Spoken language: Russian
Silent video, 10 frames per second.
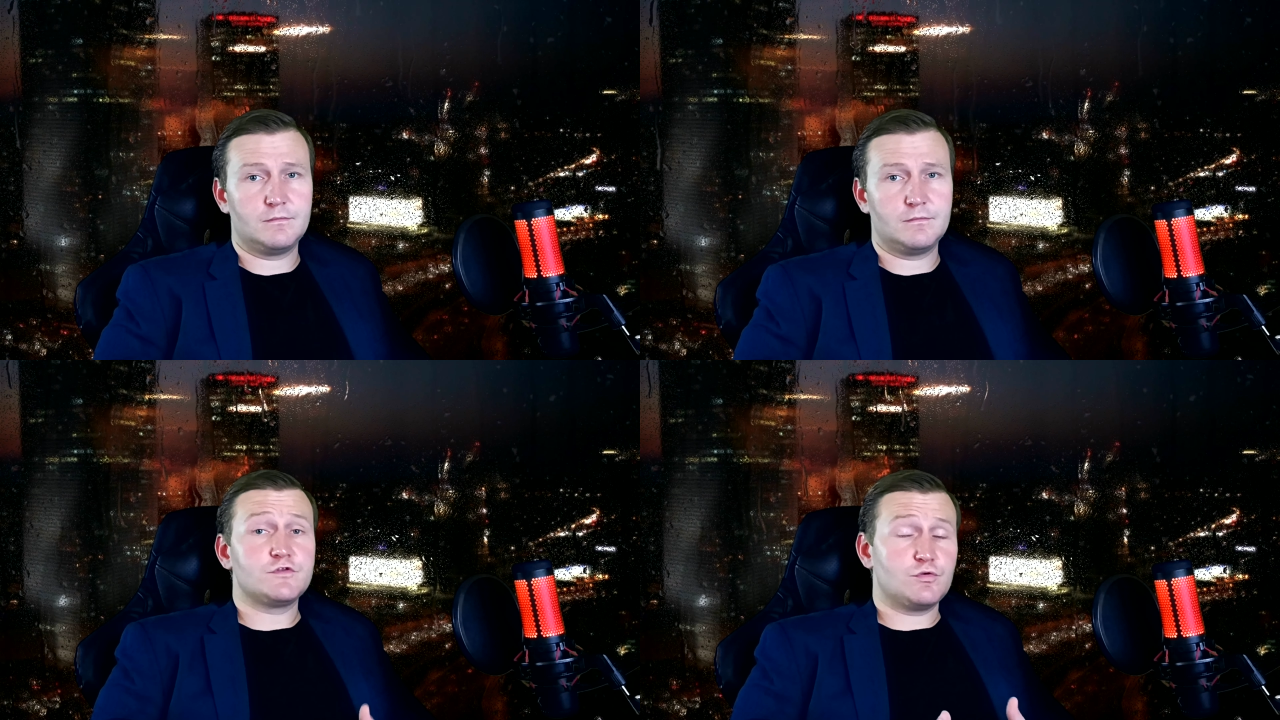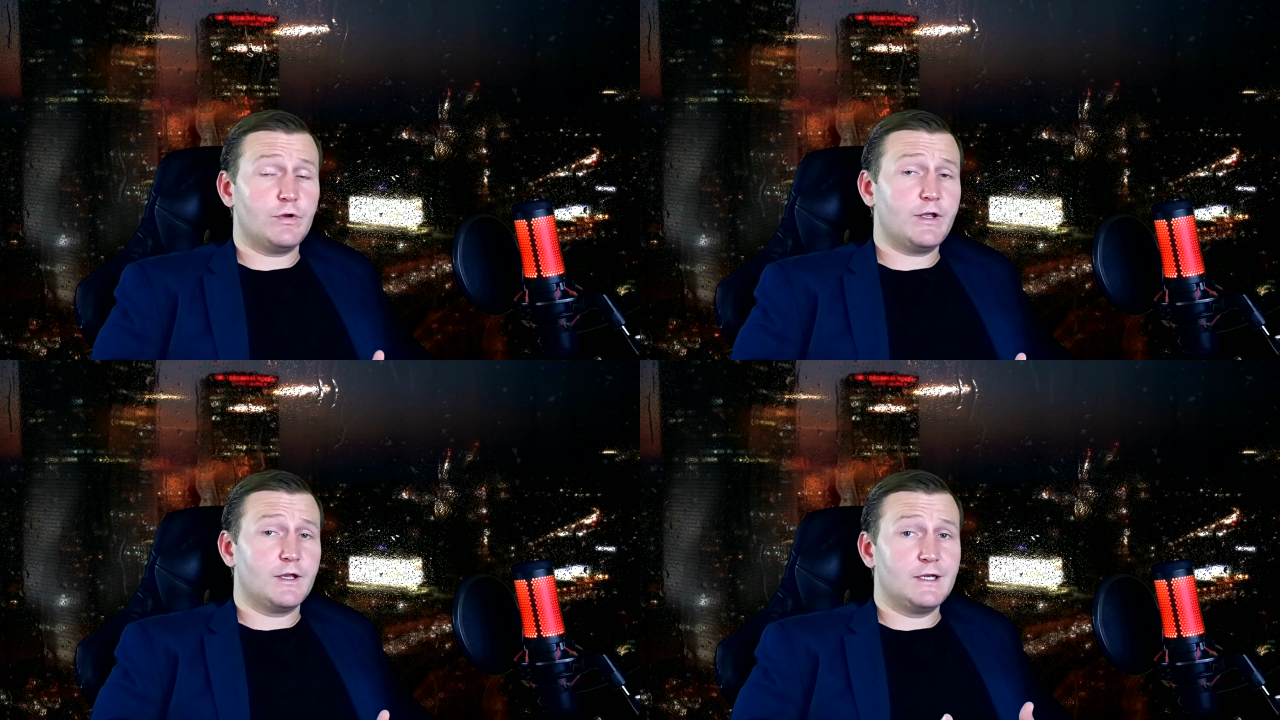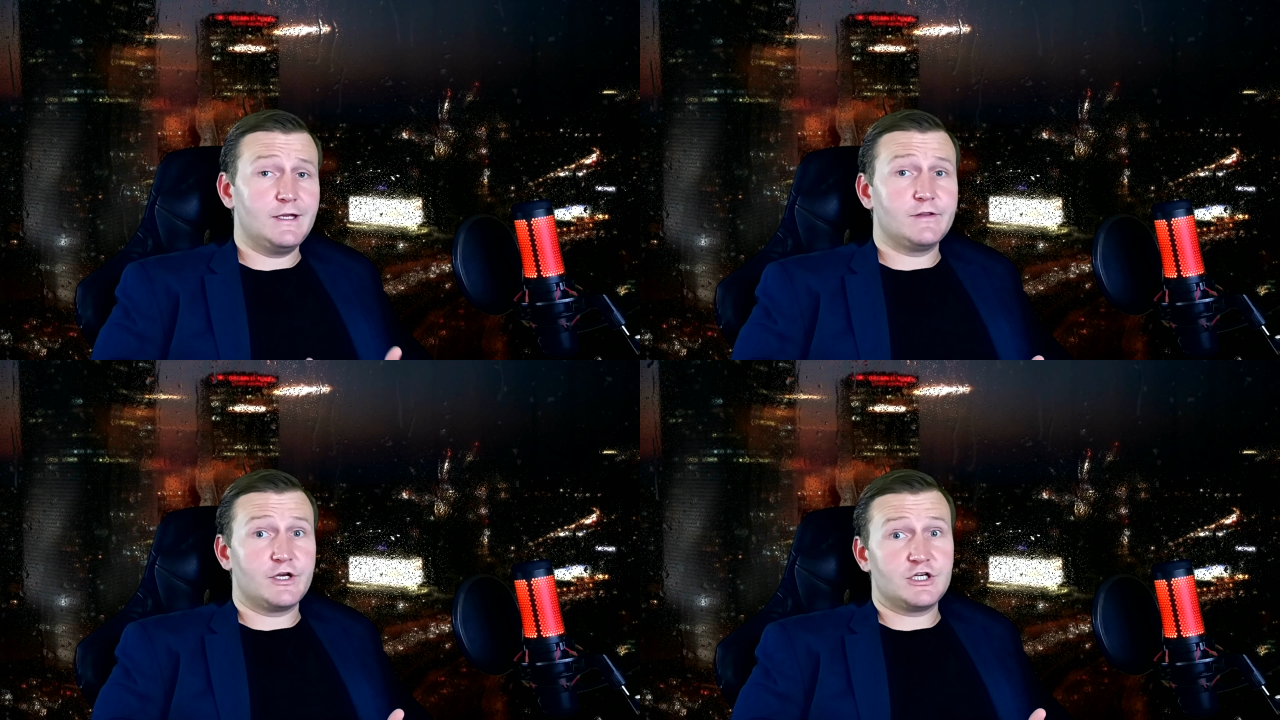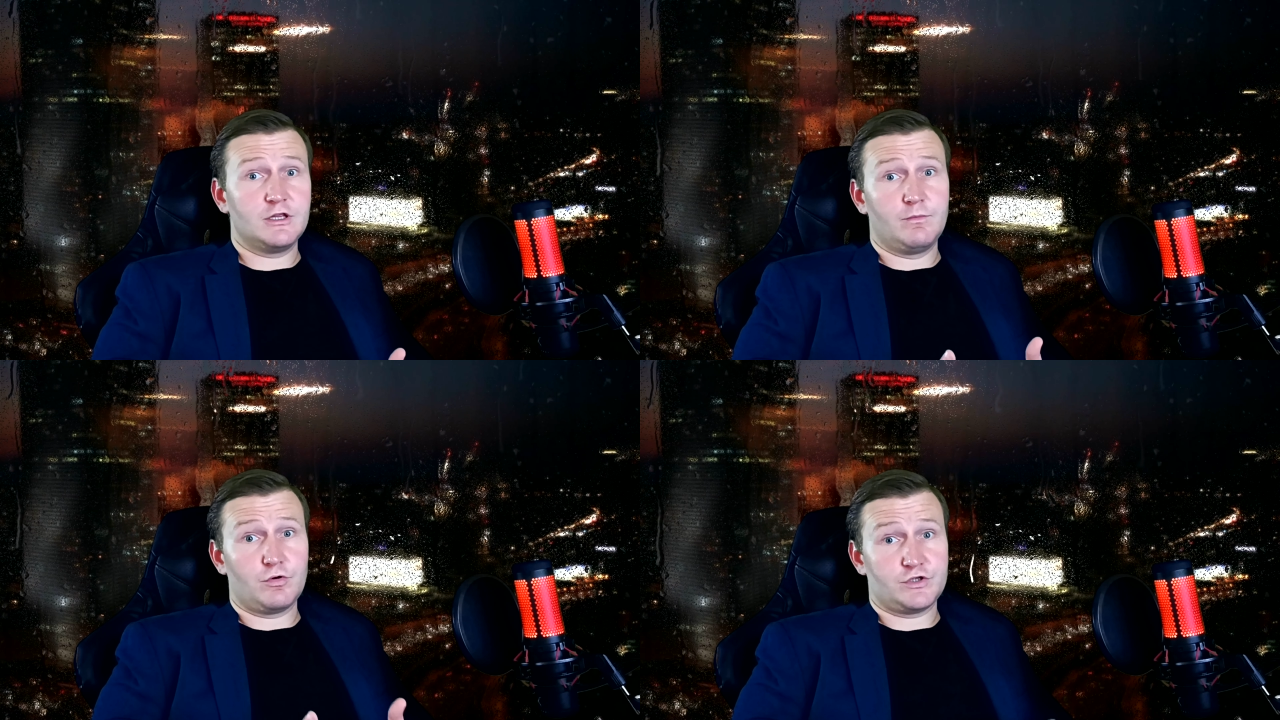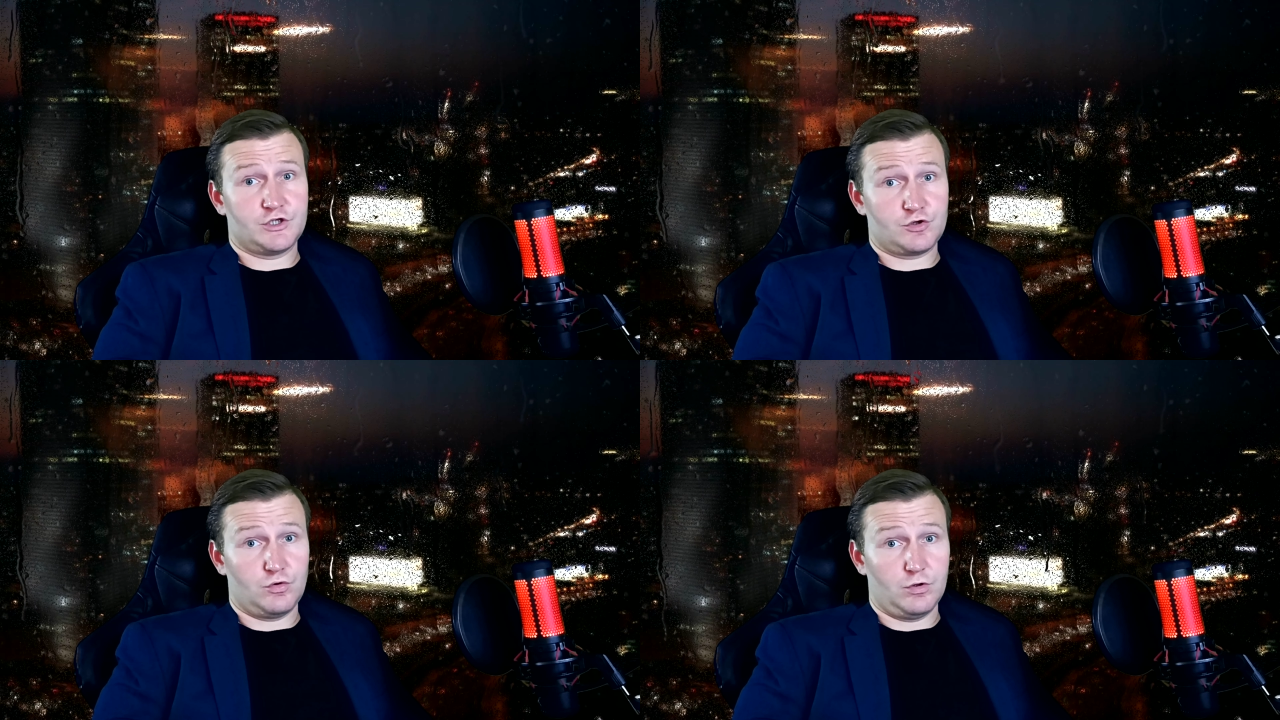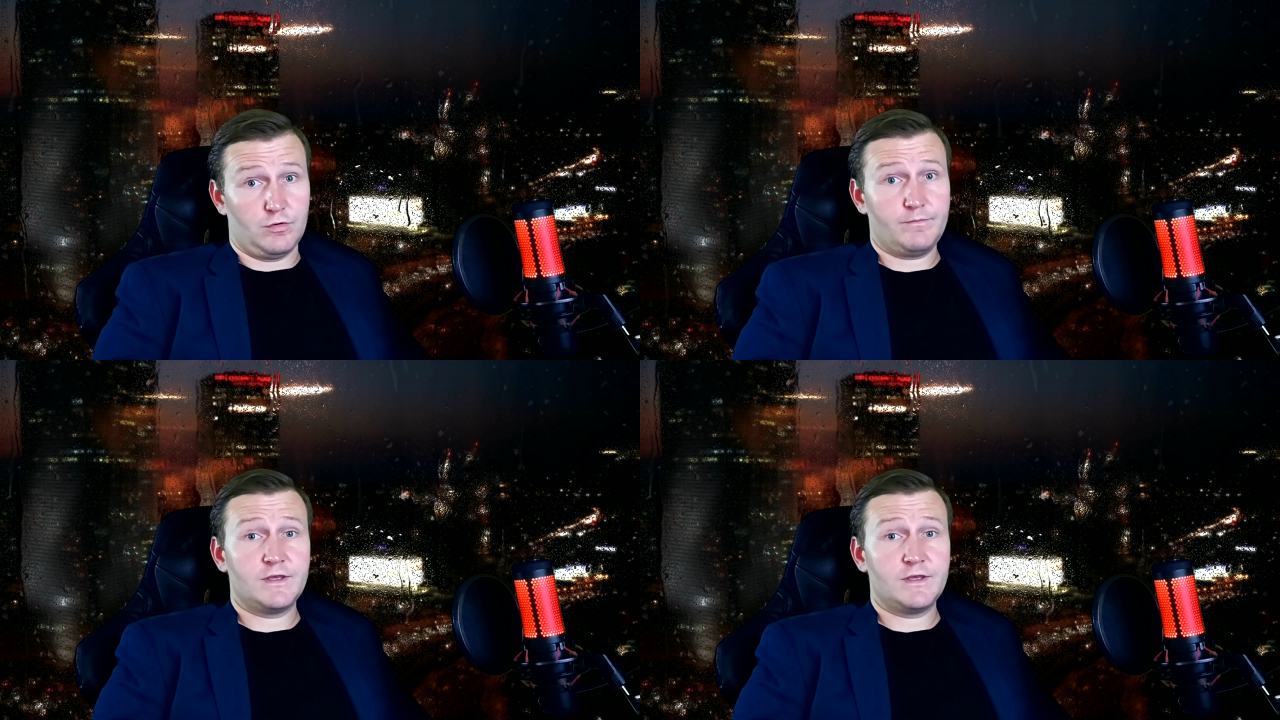Вскоре Эйлин решила бросить школу,